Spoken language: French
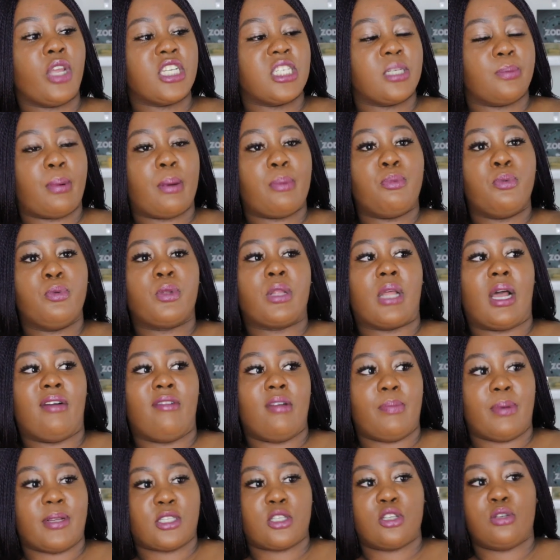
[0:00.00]
j'ai pas pu
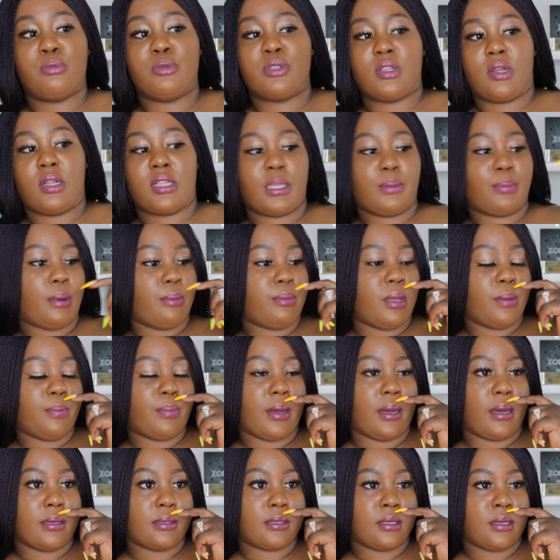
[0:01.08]
travailler parce que je me sentais pas bien
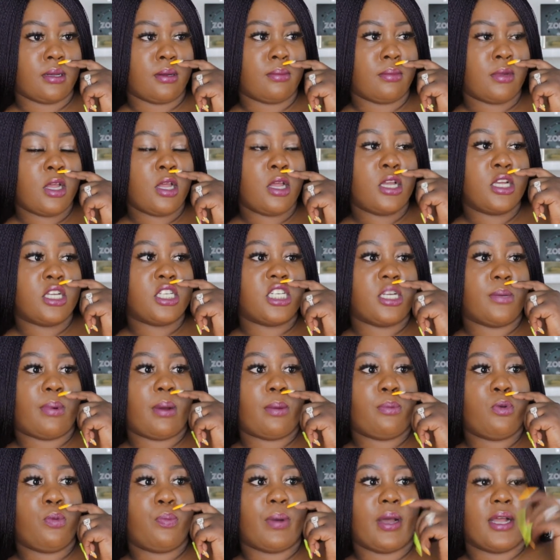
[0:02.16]
par exemple j'ai
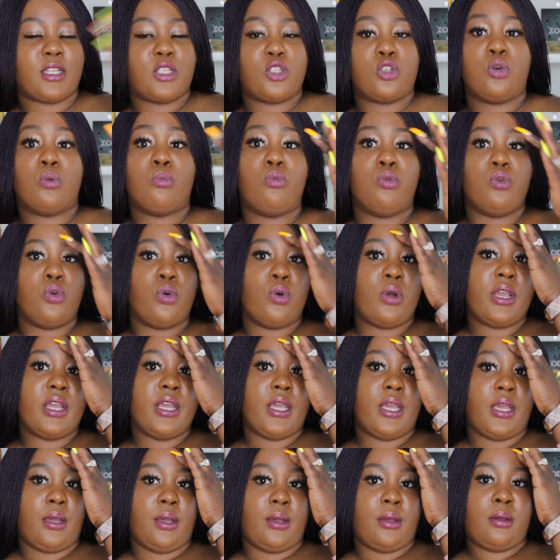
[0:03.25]
pas pu partir au boulot
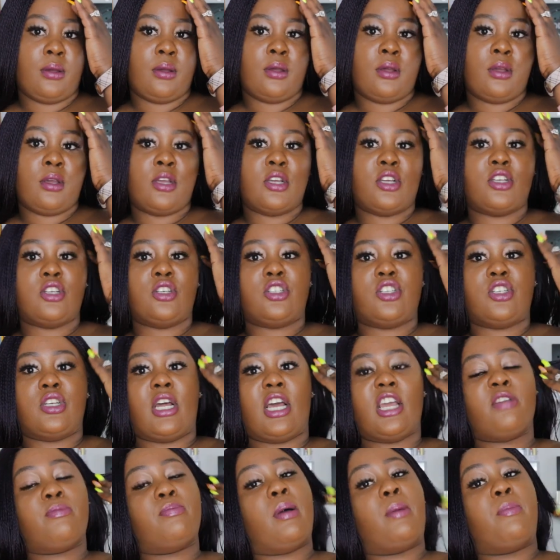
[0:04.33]
et je
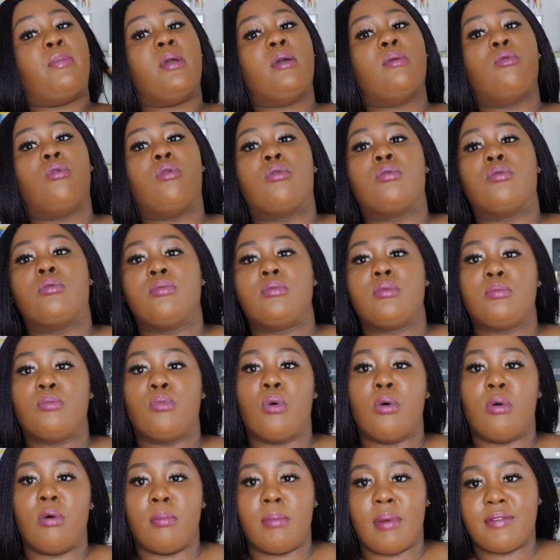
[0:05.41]
n'arrive pas à payer
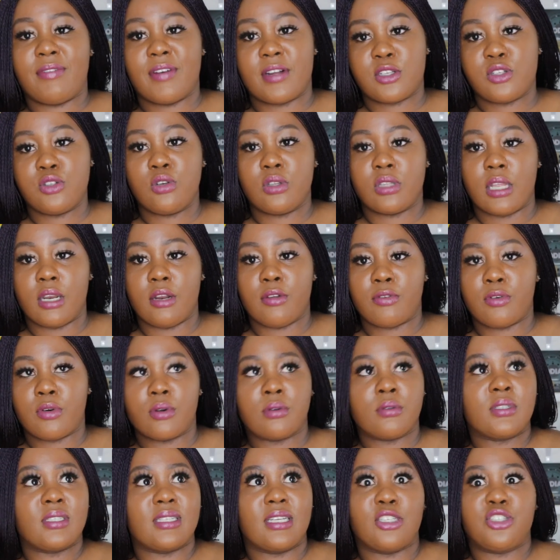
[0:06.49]
mon, ma facture de
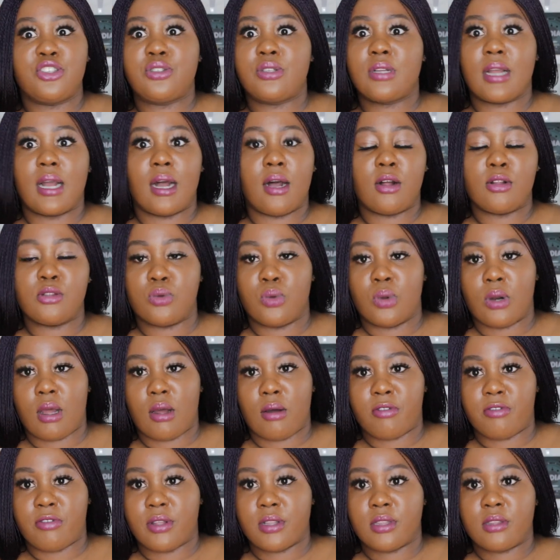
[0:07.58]
téléphone c'est juste 40
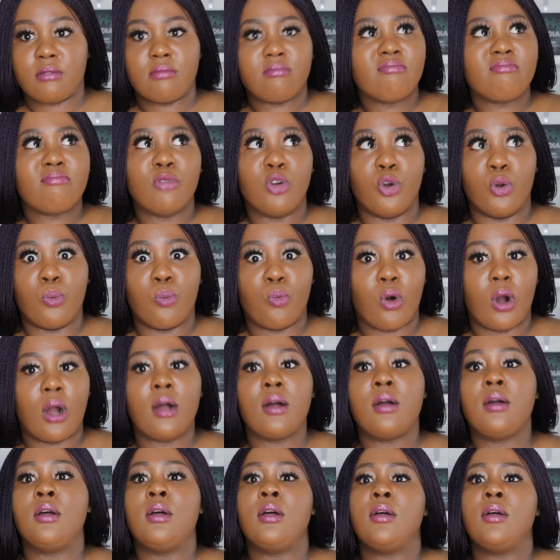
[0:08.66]
dollars en fait le mois